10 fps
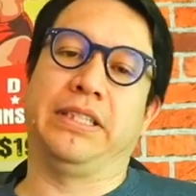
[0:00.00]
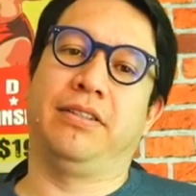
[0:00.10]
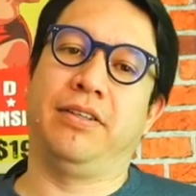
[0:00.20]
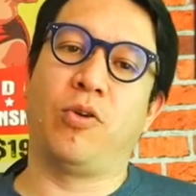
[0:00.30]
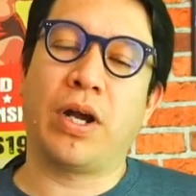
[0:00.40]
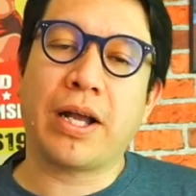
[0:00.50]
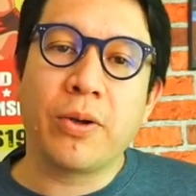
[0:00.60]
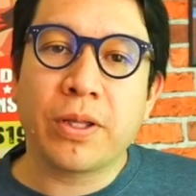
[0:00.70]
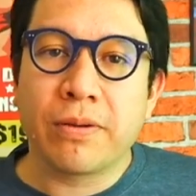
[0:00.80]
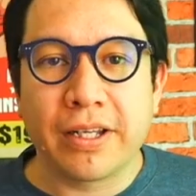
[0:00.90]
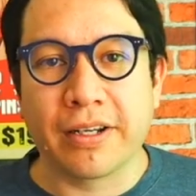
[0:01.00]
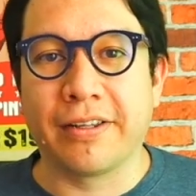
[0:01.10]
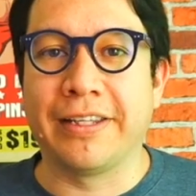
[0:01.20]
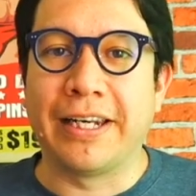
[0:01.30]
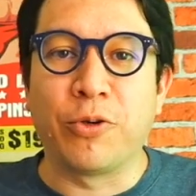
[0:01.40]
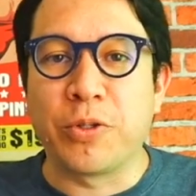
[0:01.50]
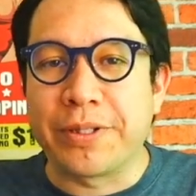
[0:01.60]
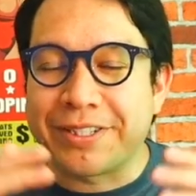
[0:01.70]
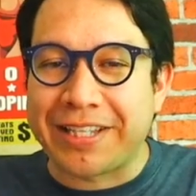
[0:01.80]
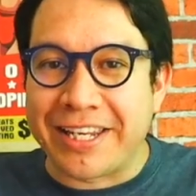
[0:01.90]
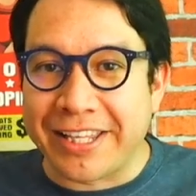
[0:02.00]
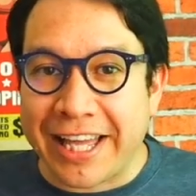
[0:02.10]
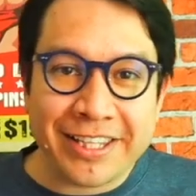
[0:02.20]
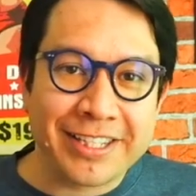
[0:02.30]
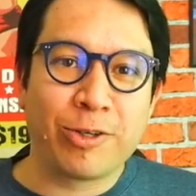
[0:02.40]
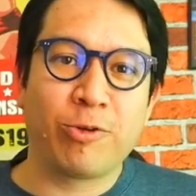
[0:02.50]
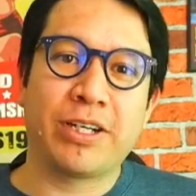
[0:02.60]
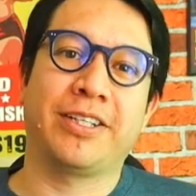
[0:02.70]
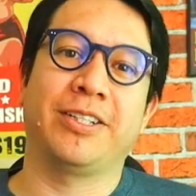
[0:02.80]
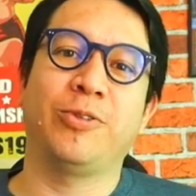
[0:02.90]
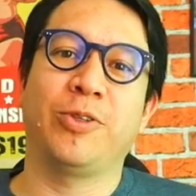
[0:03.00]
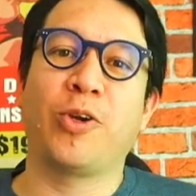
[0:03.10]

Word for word: Y como acabo de hablar de la universalidad del lenguaje, ¿no?